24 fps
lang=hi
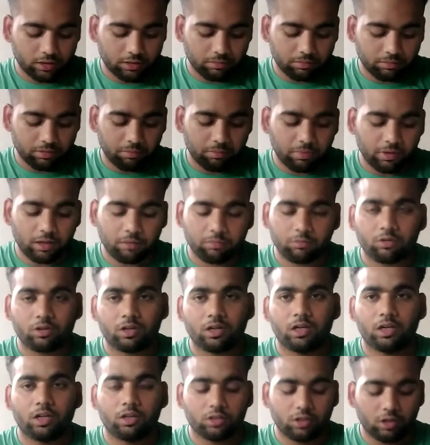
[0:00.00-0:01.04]
लिए सबसे पहले आपको
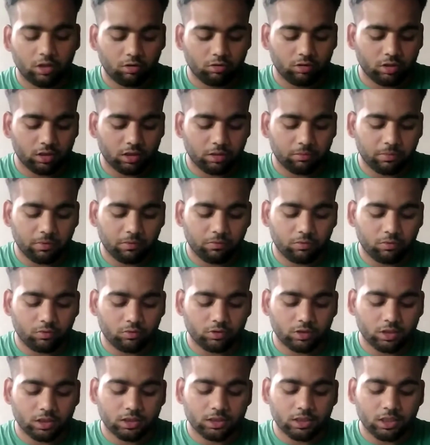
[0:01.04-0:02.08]
करना क्या होगा कि अपने
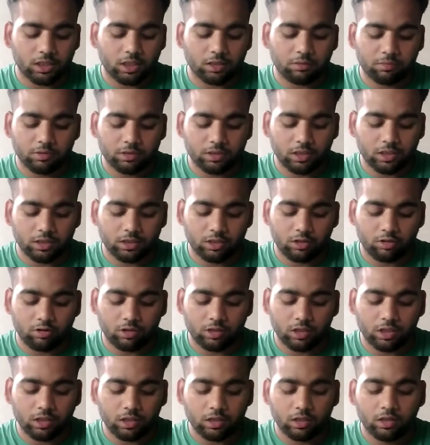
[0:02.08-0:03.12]
फ़ोन के सेटिंग में चले जाना
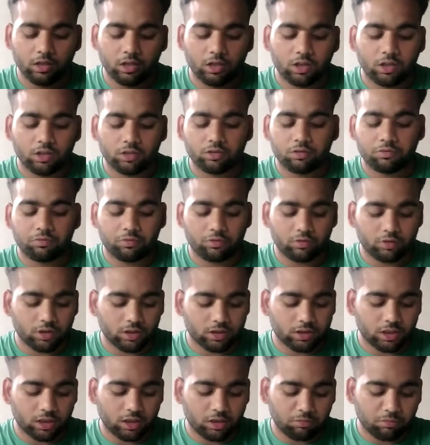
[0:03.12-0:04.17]
हो ठीक है तो फ़ोन
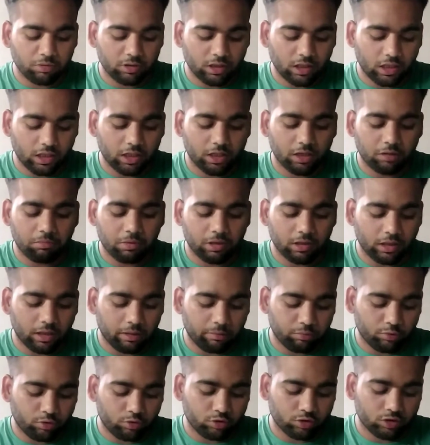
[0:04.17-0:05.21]
के सेटिंग में जाने के बाद
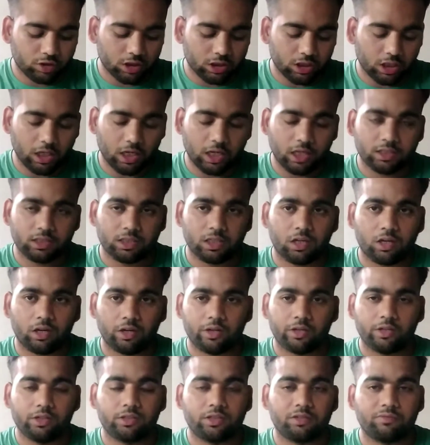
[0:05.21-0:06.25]
आपको कुछ
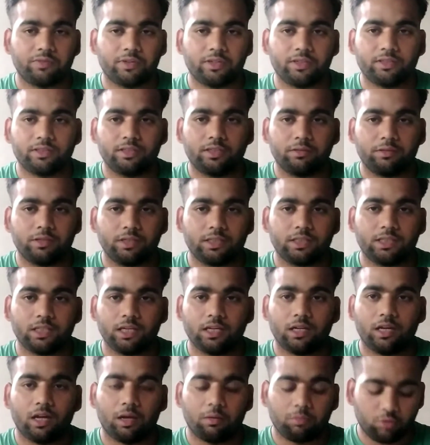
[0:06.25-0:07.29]
ऐसा इंटरफेस दिख
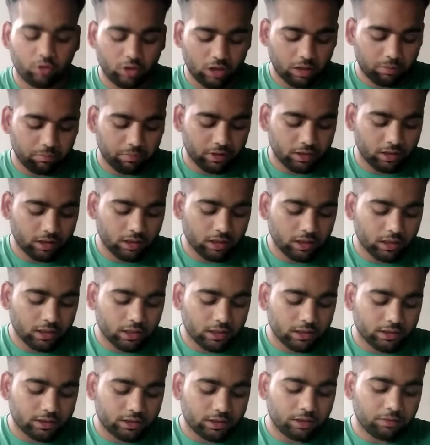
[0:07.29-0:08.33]
जाएगा आपको यहाँ पर
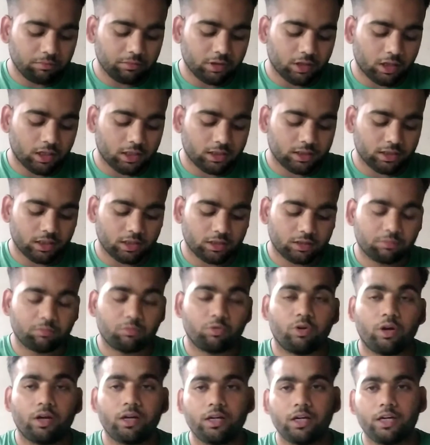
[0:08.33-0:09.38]
सिम कार्ड्स एंड
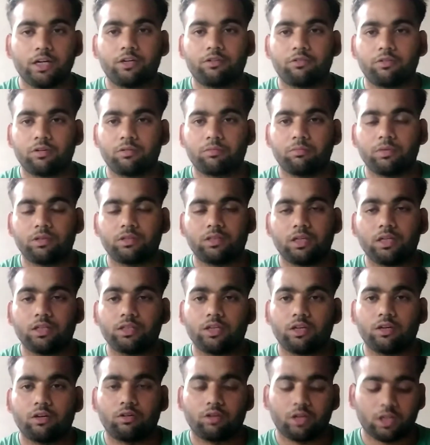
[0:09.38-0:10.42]
मोबाइल नेटवर्क में चले
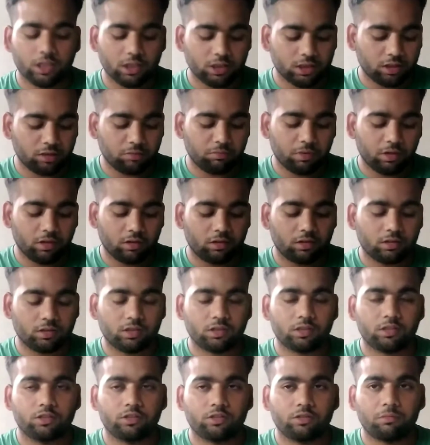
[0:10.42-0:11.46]
जाना होगा किसी में
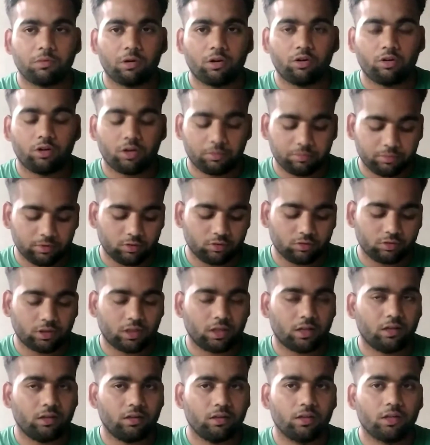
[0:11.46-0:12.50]
किसी किसी में और ऑप्शन
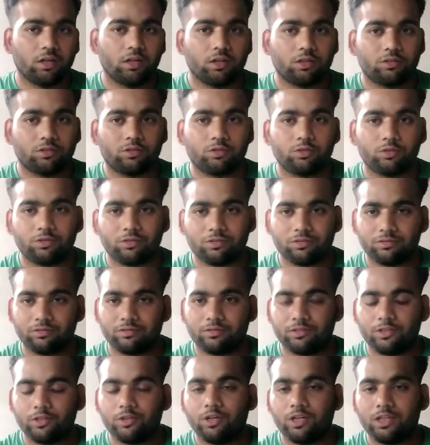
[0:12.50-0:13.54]
होता है तो
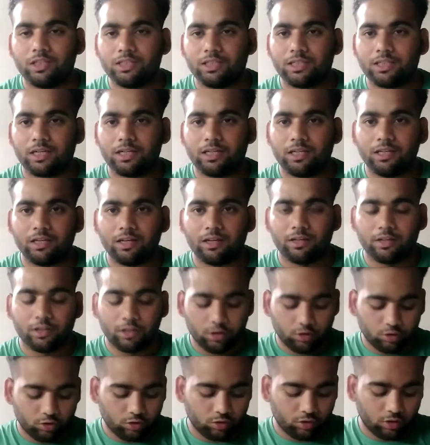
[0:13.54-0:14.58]
ढूंढ लीजिएगा ठीक है
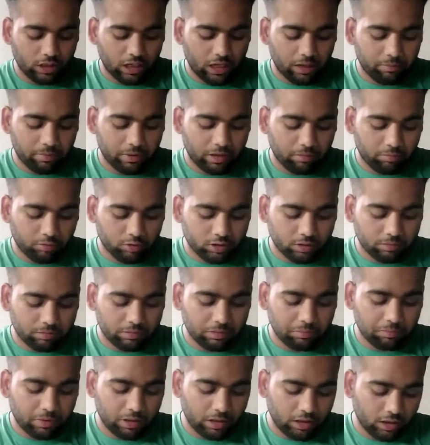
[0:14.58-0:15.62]
तो यहाँ पर आपको
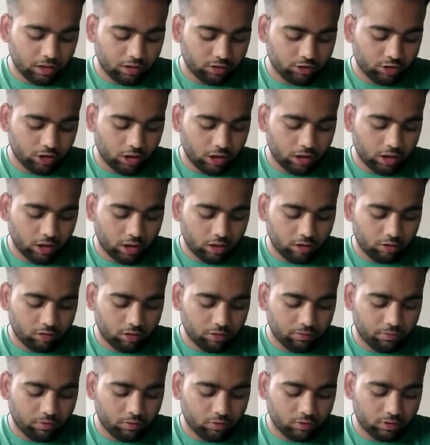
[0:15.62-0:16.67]
सबसे पहले चले जाना
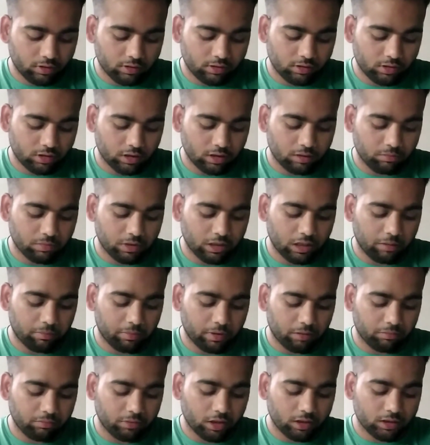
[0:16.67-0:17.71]
होगा फ़ोन नंबर यहाँ
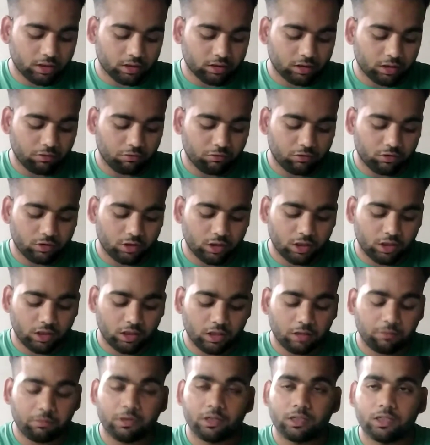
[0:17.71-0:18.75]
पर आप देख सकते हैं वो टी
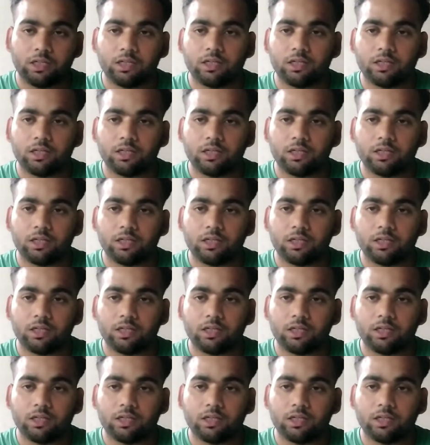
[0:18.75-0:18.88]
इनेबल